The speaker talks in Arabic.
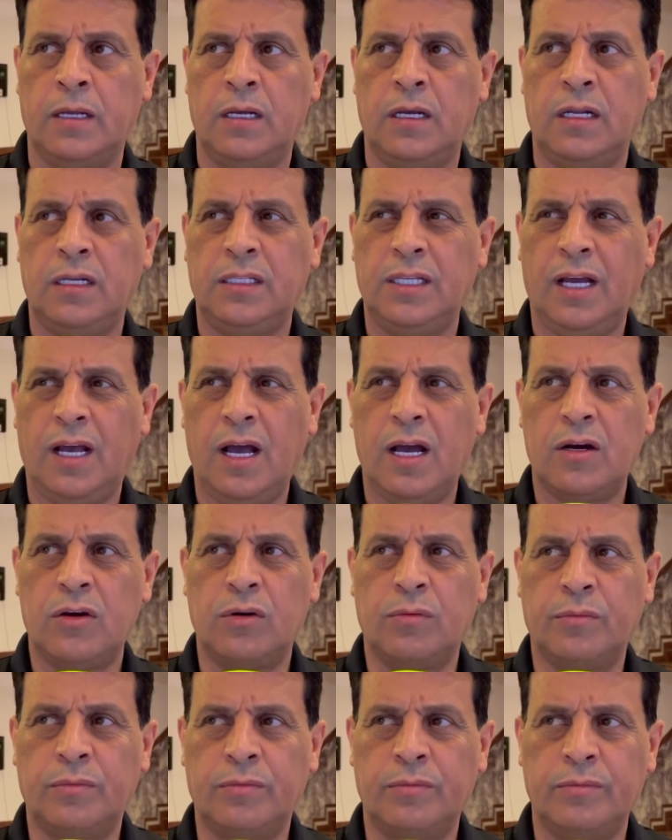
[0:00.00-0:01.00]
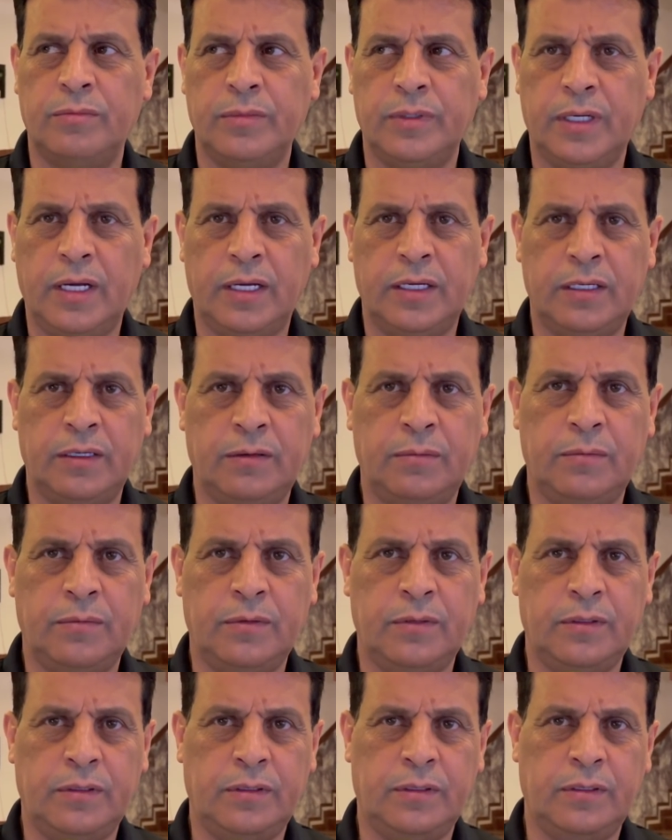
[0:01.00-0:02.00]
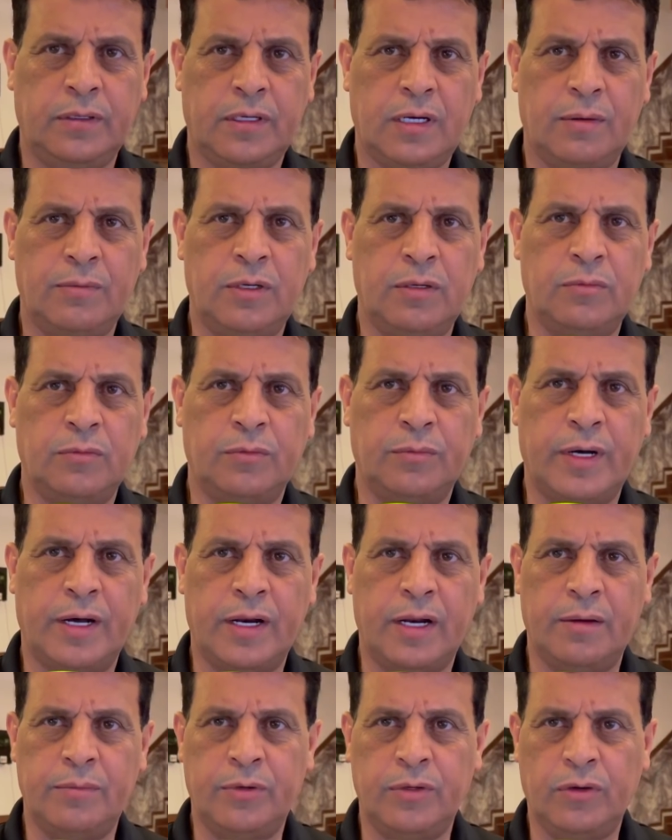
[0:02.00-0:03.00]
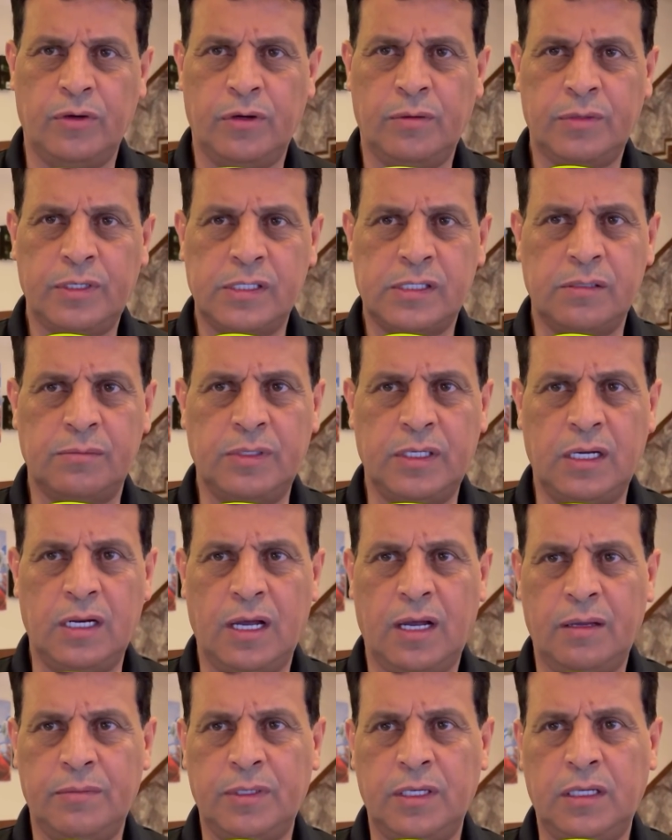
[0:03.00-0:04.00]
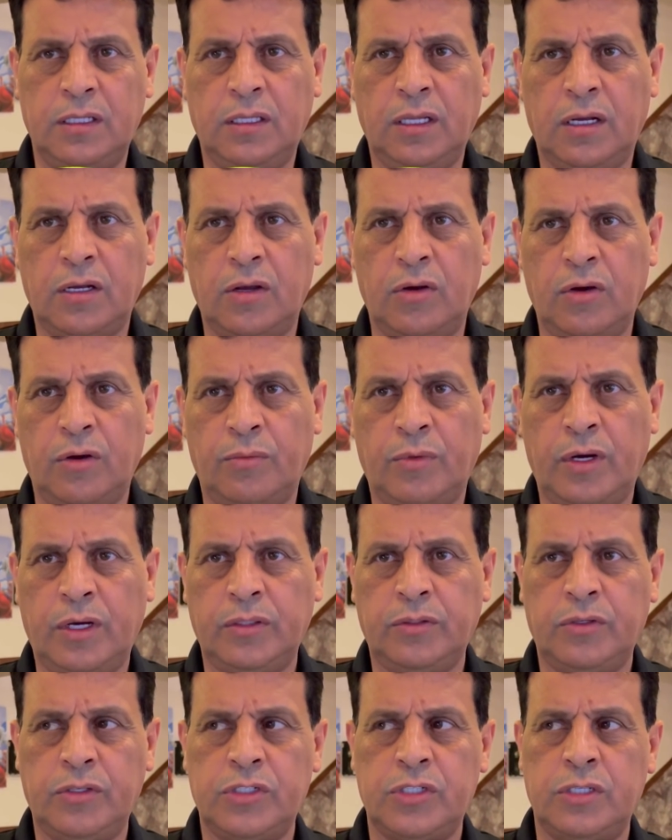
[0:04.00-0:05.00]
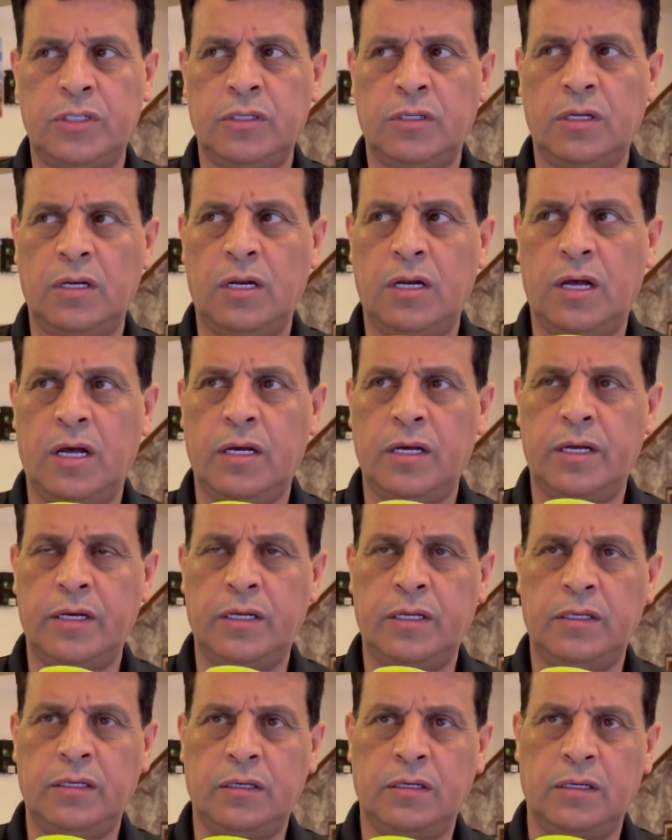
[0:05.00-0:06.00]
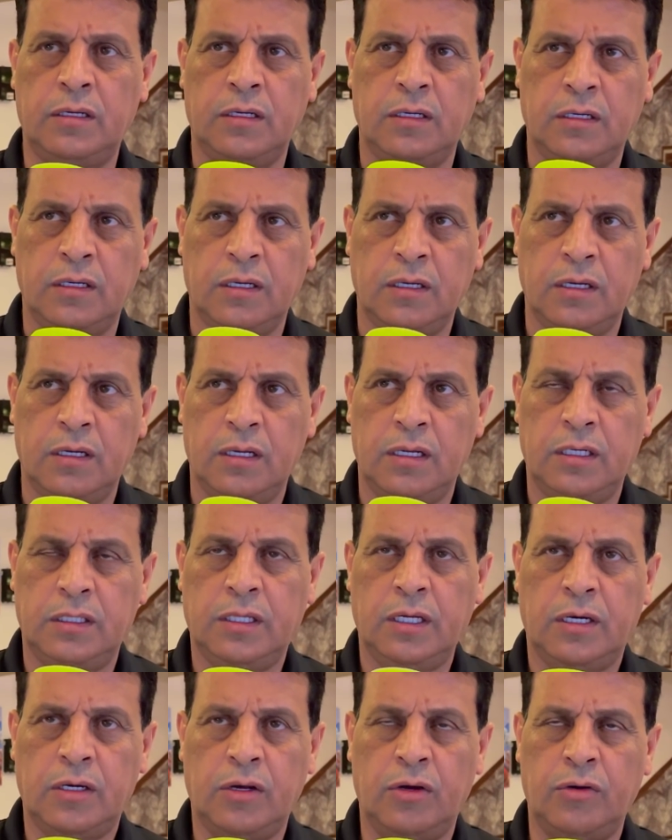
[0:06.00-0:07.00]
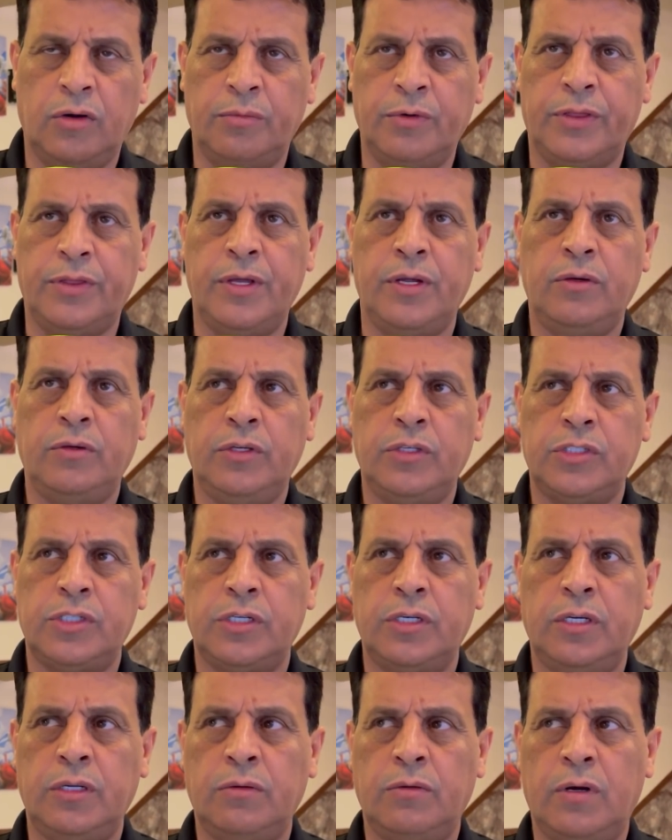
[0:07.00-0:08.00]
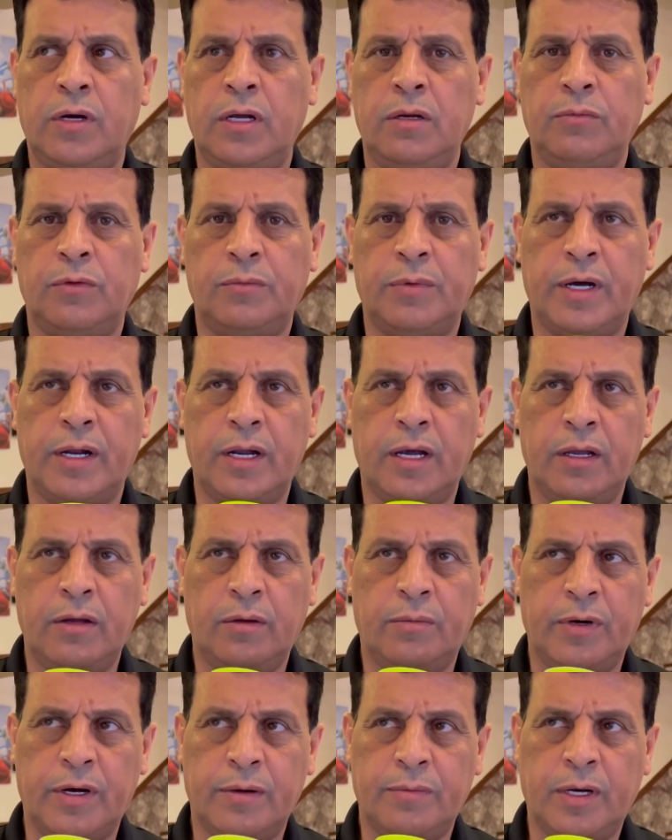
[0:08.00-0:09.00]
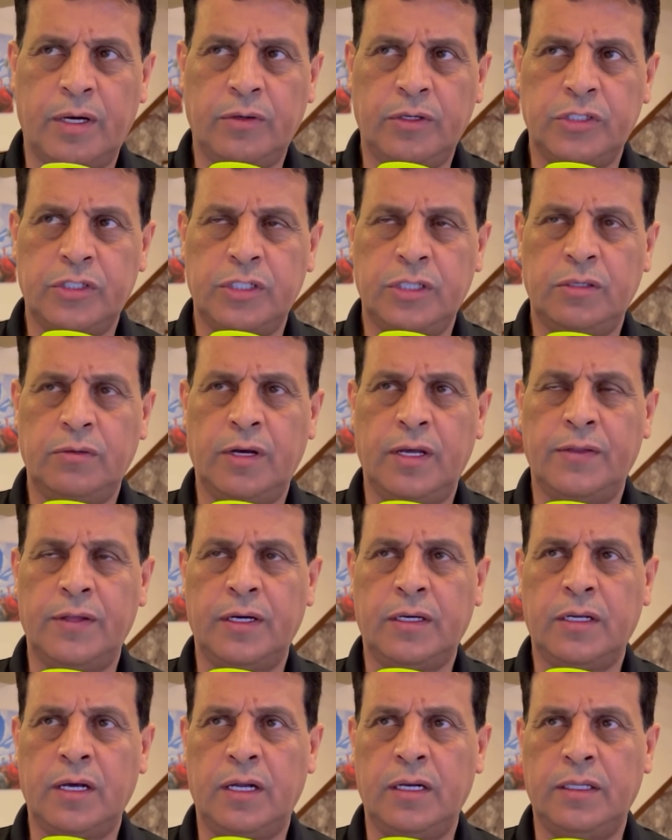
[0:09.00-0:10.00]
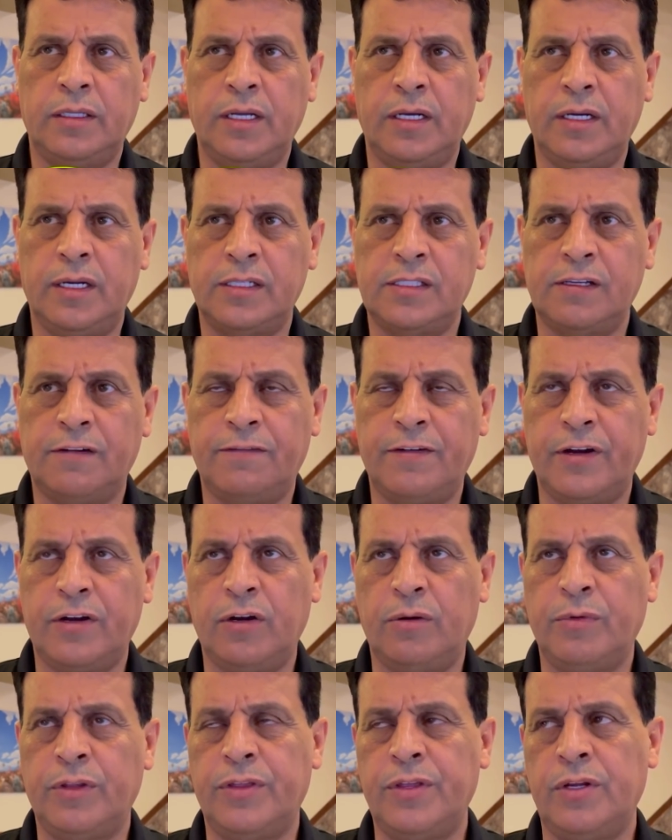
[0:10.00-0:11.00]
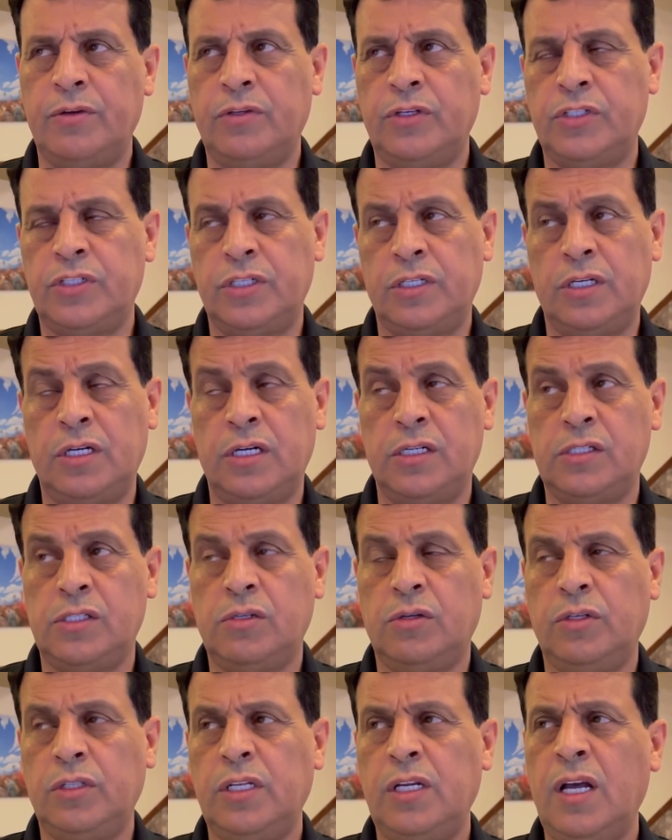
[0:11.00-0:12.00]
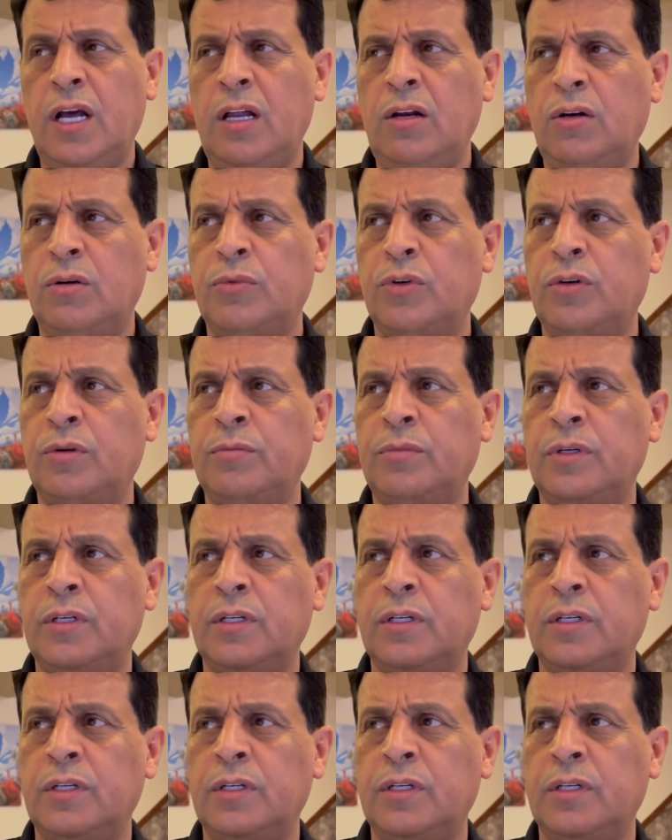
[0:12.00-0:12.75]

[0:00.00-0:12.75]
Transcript: التحاقهم يعني قبل المباراة بيوم قسم من اللاعبين التحقوا يوم 21 الآخرين التحقوا يوم 22 والمباراة يوم 24 وأيضا كان لدينا سفر يوم 22 إلى السعودية على العموم